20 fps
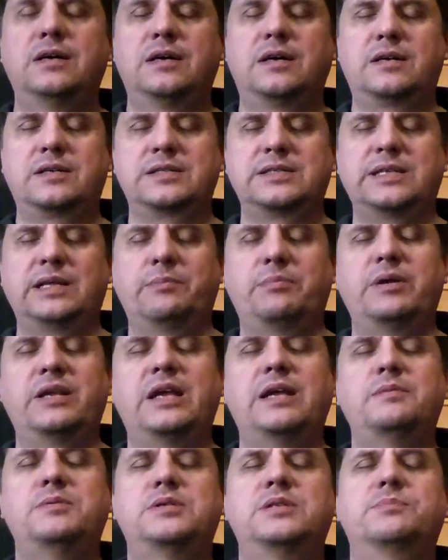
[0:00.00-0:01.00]

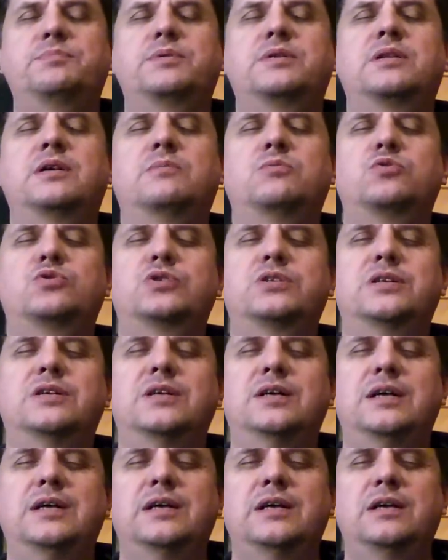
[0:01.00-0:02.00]
Расслабляемся, потому
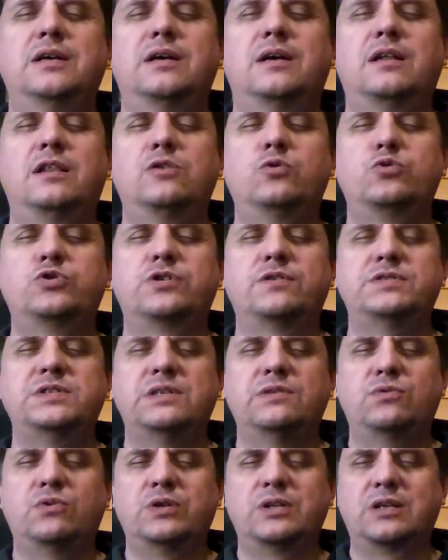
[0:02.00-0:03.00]
что лучше
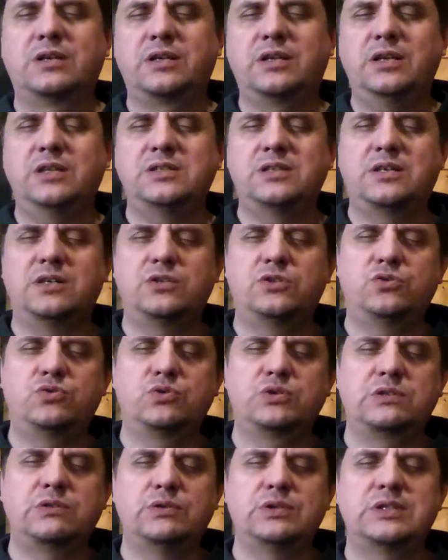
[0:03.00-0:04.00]
всего энергетика
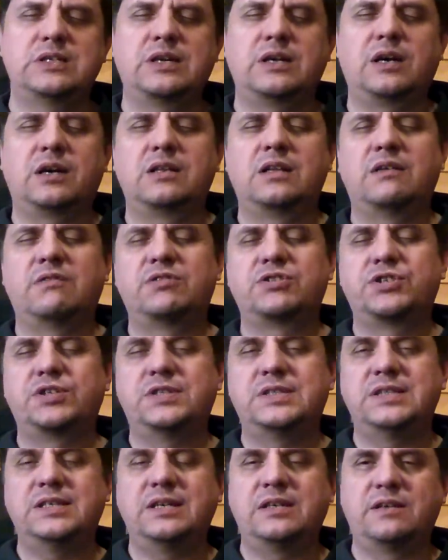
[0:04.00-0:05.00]
чувствуется, когда
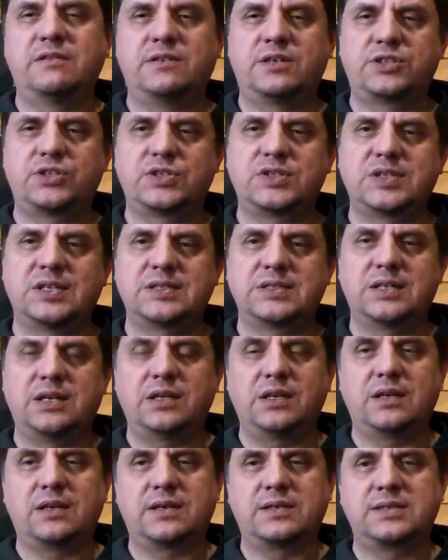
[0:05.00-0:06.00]
ваше тело, ваше
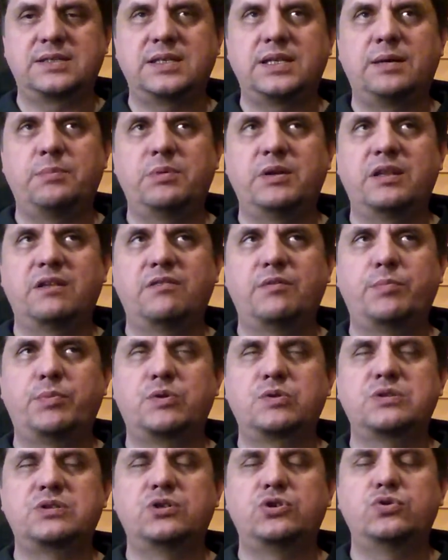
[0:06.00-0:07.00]
сознание расслаблено. Вы
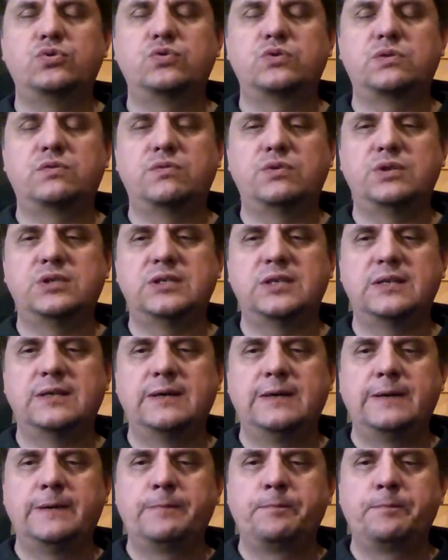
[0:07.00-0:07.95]
просто чувствуете.